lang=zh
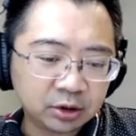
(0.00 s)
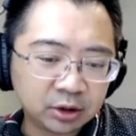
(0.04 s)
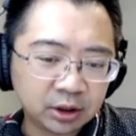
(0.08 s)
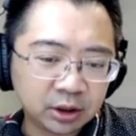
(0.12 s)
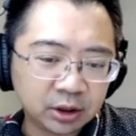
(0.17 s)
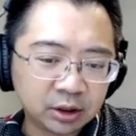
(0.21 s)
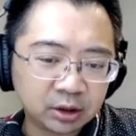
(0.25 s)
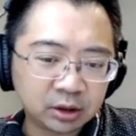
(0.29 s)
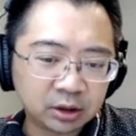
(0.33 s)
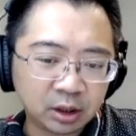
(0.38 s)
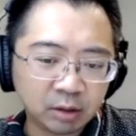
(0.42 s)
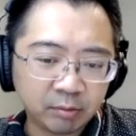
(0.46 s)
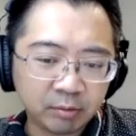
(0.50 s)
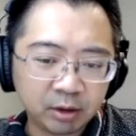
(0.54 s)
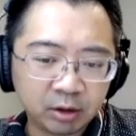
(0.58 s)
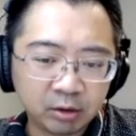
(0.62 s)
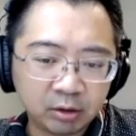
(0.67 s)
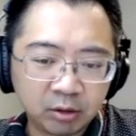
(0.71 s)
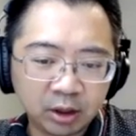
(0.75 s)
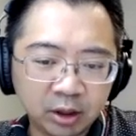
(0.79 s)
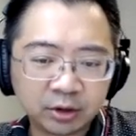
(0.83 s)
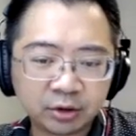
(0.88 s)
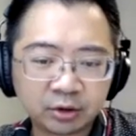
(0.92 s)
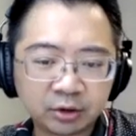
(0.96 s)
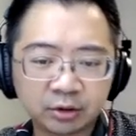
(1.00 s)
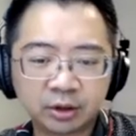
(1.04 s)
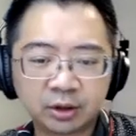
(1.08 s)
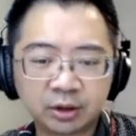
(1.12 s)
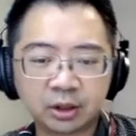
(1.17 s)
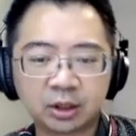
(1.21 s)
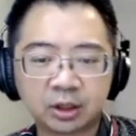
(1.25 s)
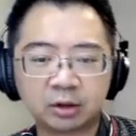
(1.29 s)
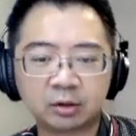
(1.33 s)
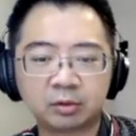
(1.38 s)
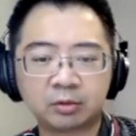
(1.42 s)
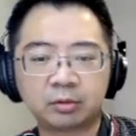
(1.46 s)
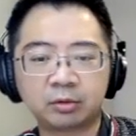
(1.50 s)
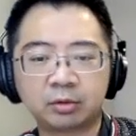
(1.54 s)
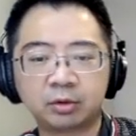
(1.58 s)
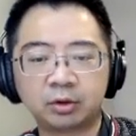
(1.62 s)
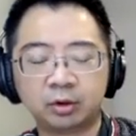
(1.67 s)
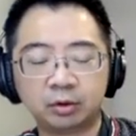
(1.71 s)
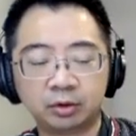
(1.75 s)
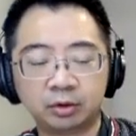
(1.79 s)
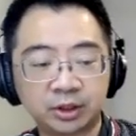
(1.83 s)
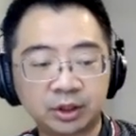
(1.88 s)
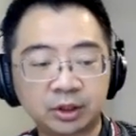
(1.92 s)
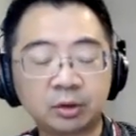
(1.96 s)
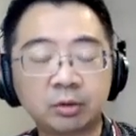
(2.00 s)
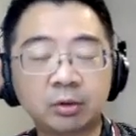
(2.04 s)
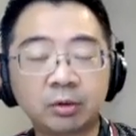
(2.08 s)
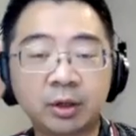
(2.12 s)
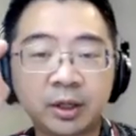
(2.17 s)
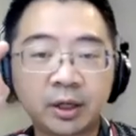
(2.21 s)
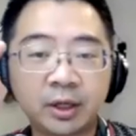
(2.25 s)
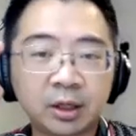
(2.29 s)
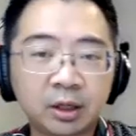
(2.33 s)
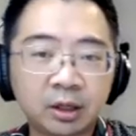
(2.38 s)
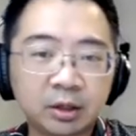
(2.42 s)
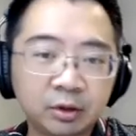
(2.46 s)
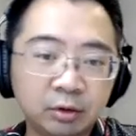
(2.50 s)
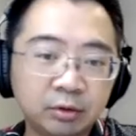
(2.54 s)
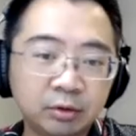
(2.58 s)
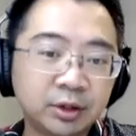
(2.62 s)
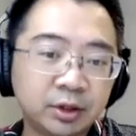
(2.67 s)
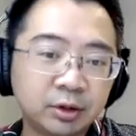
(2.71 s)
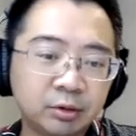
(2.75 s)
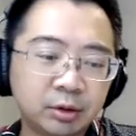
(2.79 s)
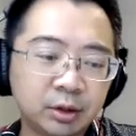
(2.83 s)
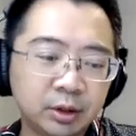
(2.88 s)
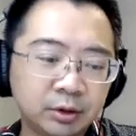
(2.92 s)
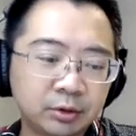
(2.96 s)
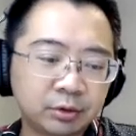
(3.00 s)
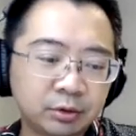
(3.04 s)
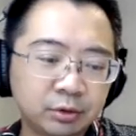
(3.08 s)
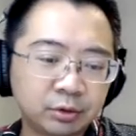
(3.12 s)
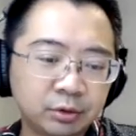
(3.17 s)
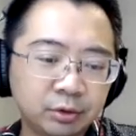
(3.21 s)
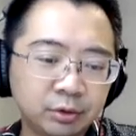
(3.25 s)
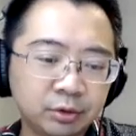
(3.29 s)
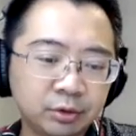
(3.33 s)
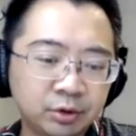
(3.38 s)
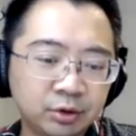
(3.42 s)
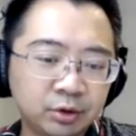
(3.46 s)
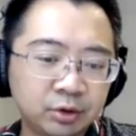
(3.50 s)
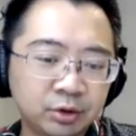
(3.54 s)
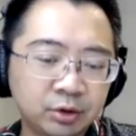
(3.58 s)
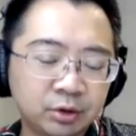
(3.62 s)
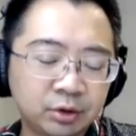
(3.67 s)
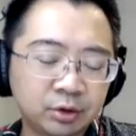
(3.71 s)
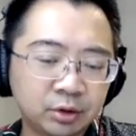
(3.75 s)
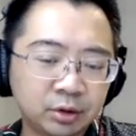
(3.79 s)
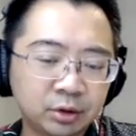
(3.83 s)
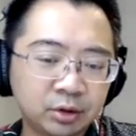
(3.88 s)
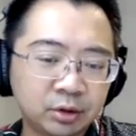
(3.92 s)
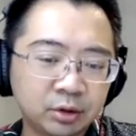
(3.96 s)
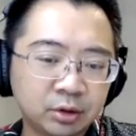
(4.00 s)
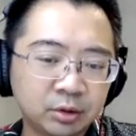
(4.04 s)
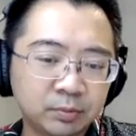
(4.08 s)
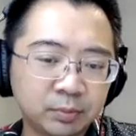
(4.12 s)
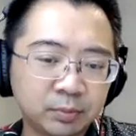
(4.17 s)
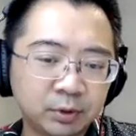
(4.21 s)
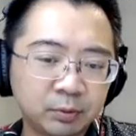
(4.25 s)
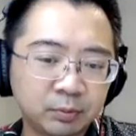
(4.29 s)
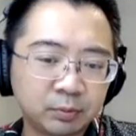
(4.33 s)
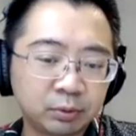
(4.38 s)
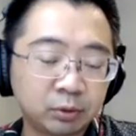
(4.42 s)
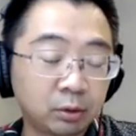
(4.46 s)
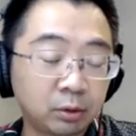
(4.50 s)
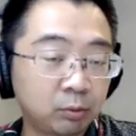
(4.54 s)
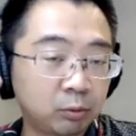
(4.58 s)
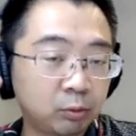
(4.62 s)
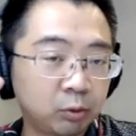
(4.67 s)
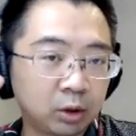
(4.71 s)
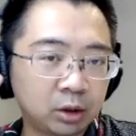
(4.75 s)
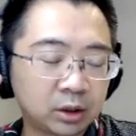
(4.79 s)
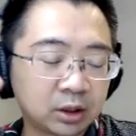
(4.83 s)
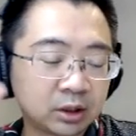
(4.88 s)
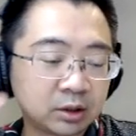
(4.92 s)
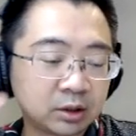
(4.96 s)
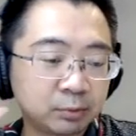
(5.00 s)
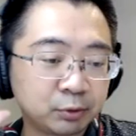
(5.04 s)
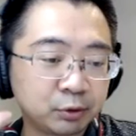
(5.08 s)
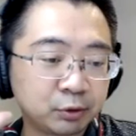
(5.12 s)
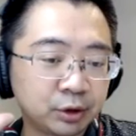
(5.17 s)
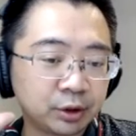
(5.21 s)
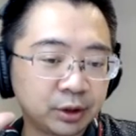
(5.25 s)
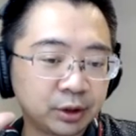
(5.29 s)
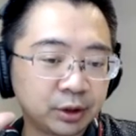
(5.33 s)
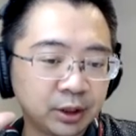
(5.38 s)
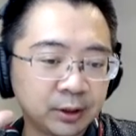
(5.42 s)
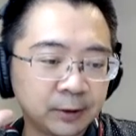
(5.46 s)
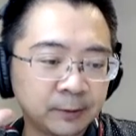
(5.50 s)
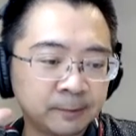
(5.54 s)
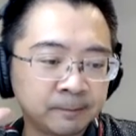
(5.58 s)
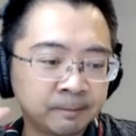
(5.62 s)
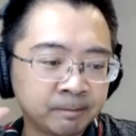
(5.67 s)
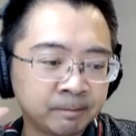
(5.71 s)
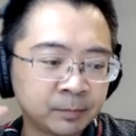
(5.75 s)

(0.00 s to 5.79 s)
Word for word: 间他们很快就应该有机会啊，有机会去支持比如 Proof of Work， 但是不确定，因